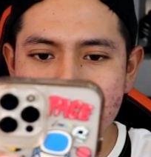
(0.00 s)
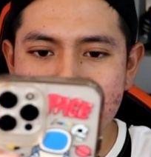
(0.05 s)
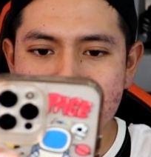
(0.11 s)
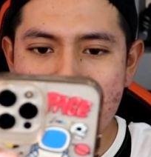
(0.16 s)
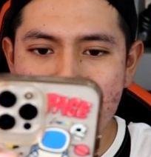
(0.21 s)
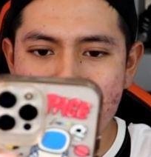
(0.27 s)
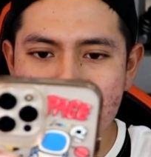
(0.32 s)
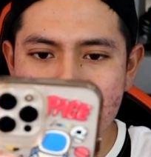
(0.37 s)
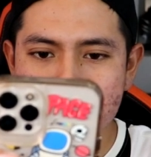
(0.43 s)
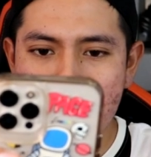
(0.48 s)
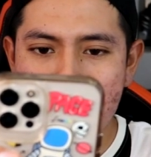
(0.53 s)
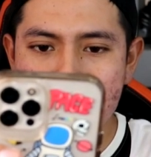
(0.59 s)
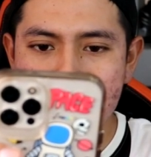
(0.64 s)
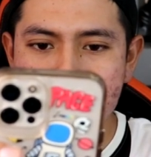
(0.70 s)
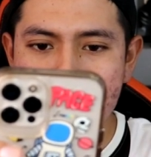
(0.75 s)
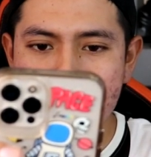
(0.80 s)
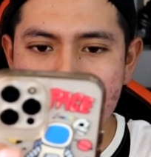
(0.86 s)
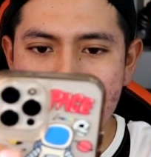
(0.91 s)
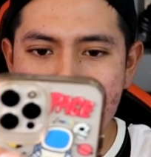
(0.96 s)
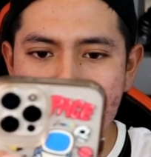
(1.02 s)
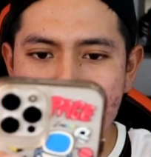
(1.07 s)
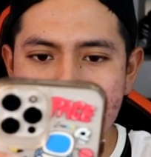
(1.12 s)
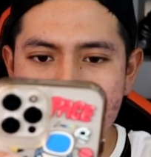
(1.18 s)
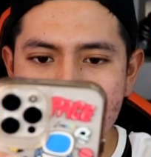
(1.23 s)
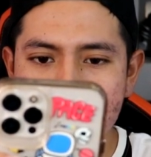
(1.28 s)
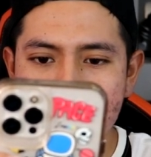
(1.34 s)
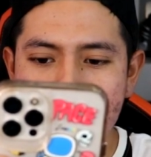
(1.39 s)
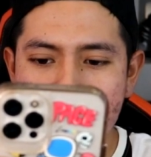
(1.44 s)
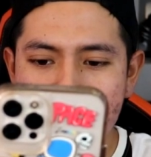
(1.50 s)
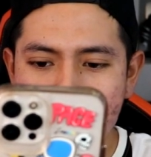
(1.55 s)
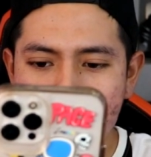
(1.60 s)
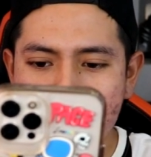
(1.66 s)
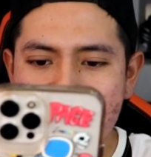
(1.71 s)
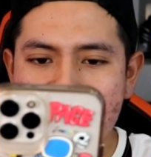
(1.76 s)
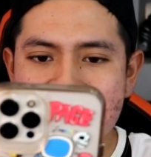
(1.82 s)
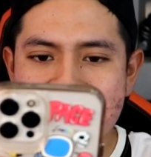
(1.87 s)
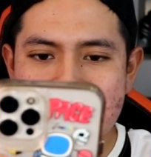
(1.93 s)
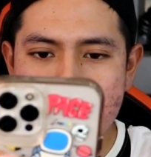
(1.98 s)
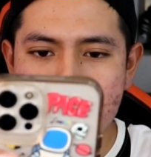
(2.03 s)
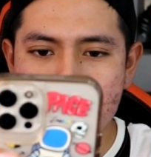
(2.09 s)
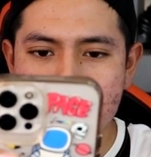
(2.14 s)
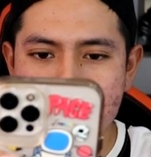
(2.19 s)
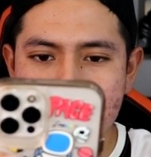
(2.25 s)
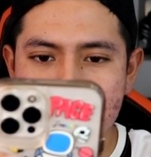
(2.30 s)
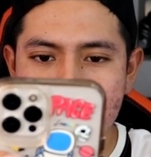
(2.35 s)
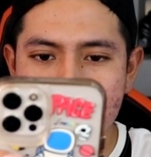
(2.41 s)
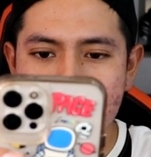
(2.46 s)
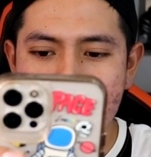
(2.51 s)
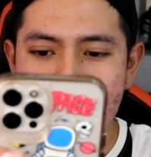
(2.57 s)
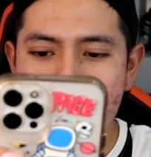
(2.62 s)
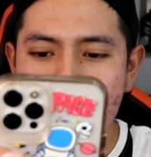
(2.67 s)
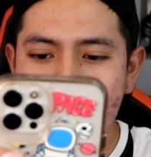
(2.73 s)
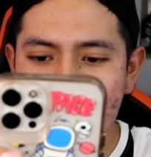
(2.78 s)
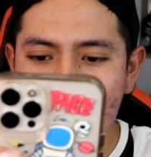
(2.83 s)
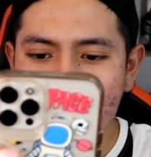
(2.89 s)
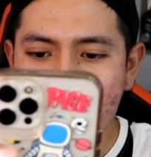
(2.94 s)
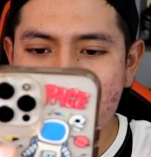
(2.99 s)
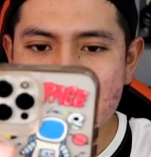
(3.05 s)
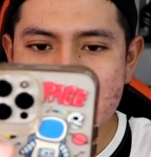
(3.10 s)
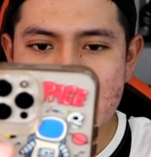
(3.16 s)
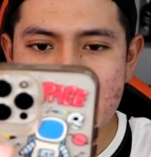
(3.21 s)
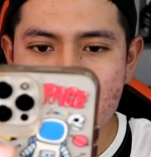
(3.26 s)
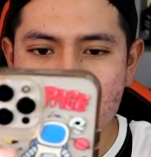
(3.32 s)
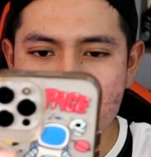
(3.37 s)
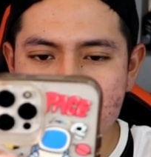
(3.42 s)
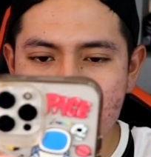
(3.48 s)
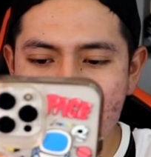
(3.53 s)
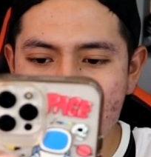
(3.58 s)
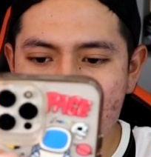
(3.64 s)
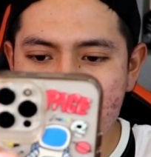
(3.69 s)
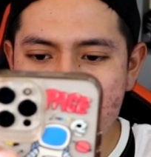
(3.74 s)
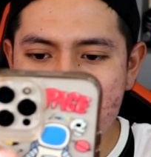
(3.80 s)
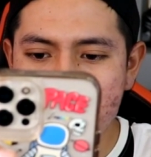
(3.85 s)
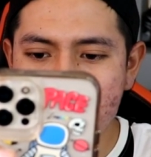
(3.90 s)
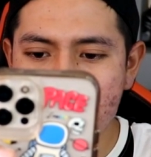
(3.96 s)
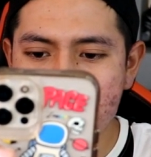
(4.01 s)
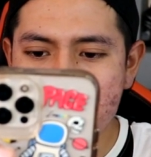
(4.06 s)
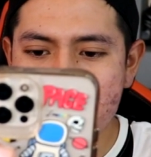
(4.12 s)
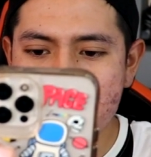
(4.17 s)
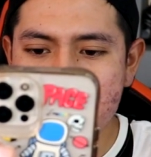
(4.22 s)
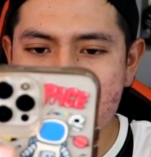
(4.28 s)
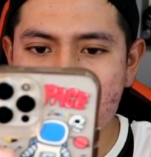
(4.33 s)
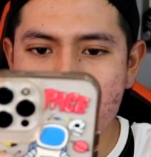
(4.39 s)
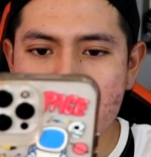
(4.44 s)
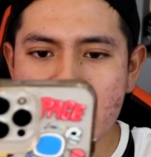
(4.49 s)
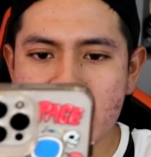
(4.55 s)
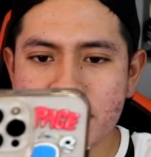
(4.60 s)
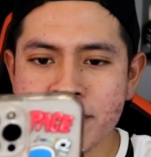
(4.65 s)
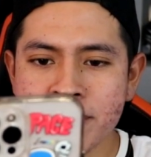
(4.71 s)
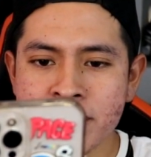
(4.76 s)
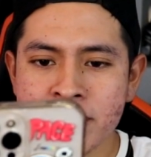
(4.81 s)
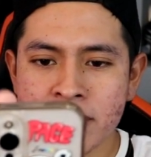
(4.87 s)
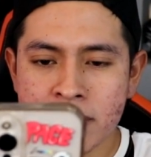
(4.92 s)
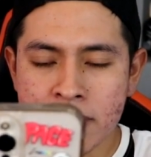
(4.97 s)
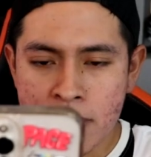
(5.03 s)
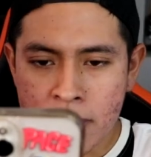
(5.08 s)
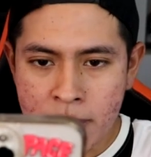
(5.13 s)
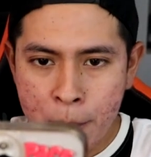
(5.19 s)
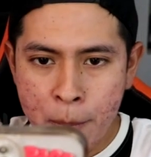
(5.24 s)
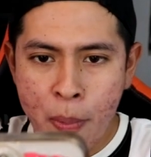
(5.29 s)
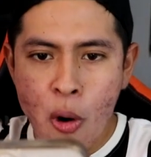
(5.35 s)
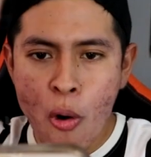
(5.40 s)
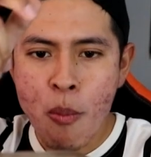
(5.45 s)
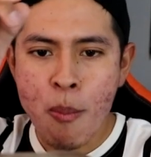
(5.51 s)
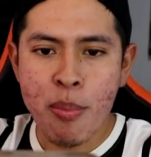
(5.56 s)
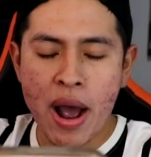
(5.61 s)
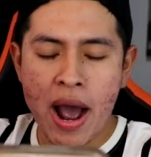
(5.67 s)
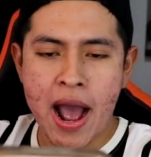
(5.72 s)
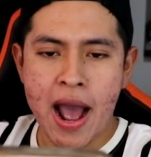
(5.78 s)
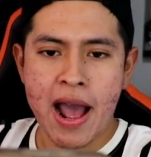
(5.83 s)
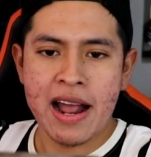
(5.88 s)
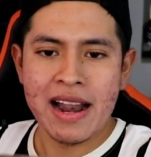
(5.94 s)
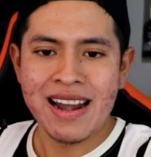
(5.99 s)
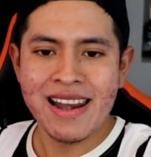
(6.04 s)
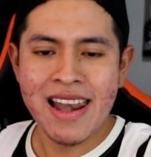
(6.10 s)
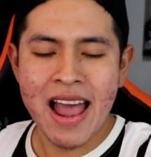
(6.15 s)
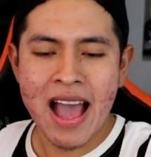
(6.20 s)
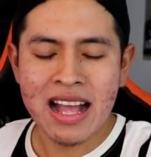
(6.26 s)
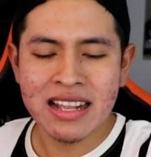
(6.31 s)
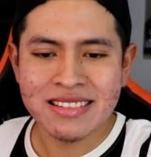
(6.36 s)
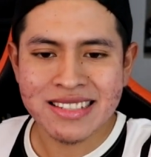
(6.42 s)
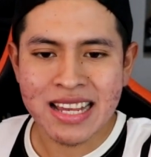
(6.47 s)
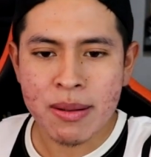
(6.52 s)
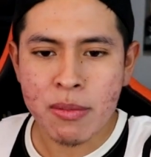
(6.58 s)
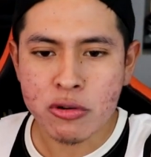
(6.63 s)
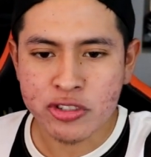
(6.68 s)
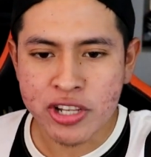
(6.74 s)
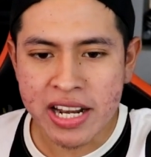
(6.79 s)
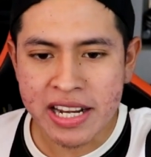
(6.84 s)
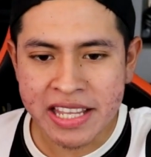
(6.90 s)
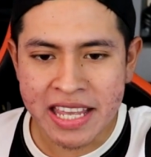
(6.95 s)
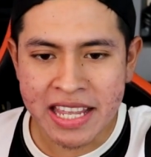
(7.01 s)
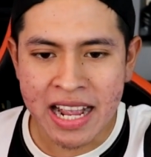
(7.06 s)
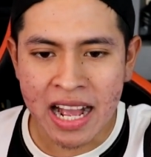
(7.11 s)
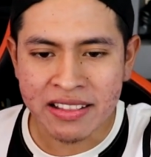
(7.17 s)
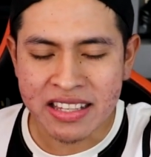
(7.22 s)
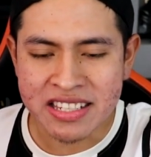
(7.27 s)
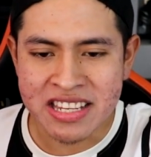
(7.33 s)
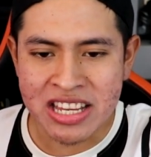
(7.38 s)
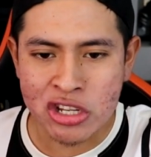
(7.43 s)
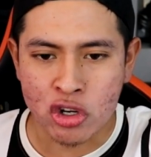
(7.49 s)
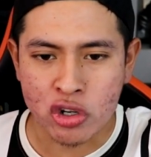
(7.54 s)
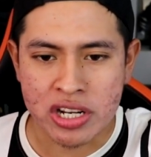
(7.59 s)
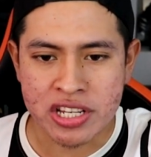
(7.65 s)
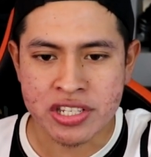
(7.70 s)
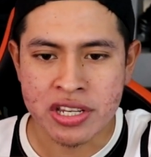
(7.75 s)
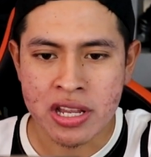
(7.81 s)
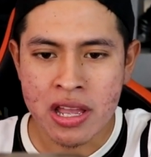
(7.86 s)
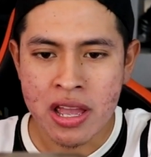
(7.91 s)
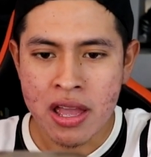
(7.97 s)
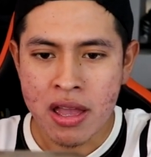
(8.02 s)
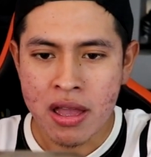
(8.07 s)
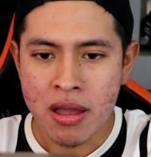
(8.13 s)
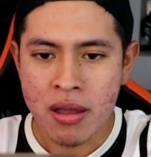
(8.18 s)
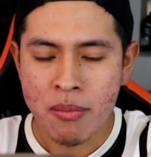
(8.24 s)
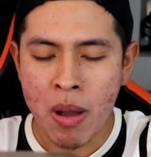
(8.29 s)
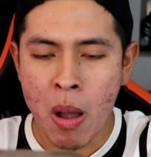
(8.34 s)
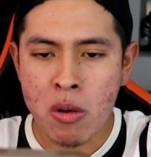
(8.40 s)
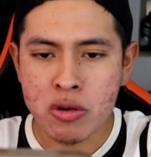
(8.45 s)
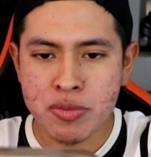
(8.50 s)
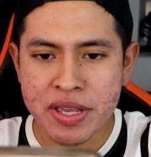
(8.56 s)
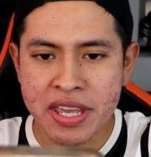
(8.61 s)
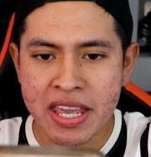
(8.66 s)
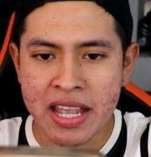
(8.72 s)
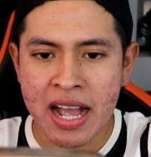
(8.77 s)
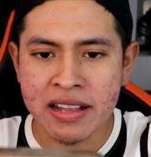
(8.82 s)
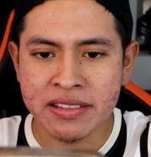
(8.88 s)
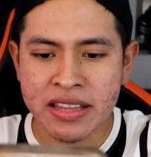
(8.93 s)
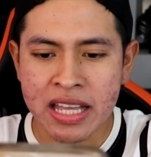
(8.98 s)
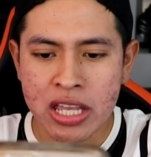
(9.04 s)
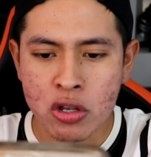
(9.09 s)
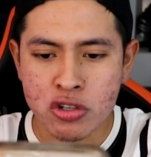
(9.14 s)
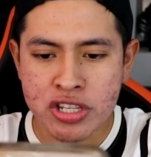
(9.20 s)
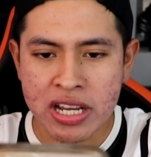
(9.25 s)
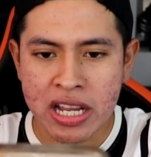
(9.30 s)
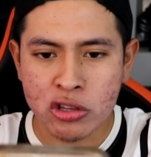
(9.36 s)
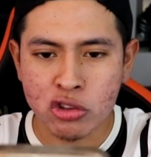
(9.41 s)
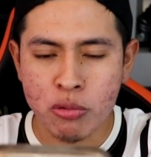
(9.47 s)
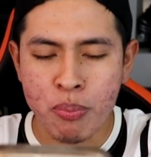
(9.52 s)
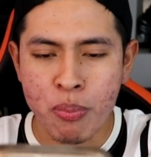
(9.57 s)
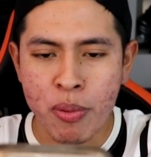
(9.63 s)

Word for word: Vamos, vamos, por favor. Creo que la hacemos. Creo que la hacemos. Muy bien, muy bien. Y ahora, ¡pumba! Lanzamos al gigante, señores. Vamos, mi gigante. Yo sé que tú